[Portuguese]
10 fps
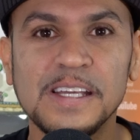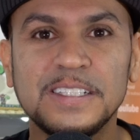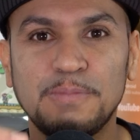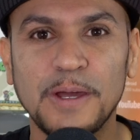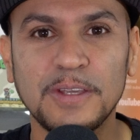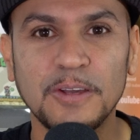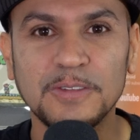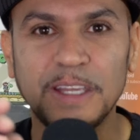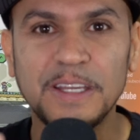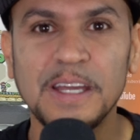Espero que eu
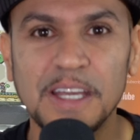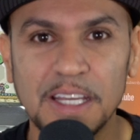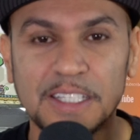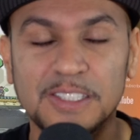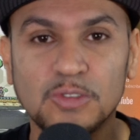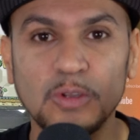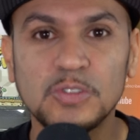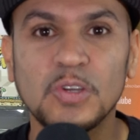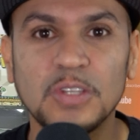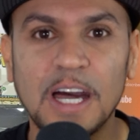tenha
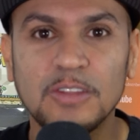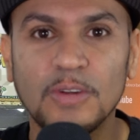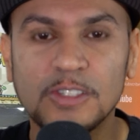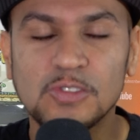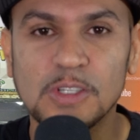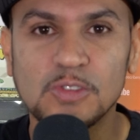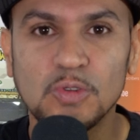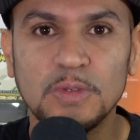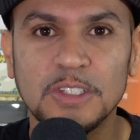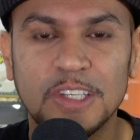solucionado as suas
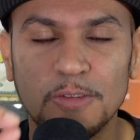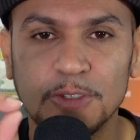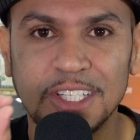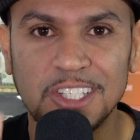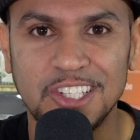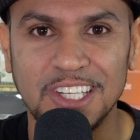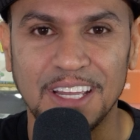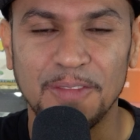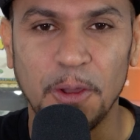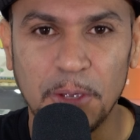dúvidas que você
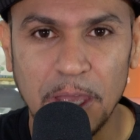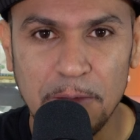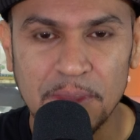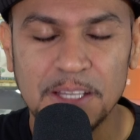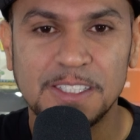tinha, tá ok?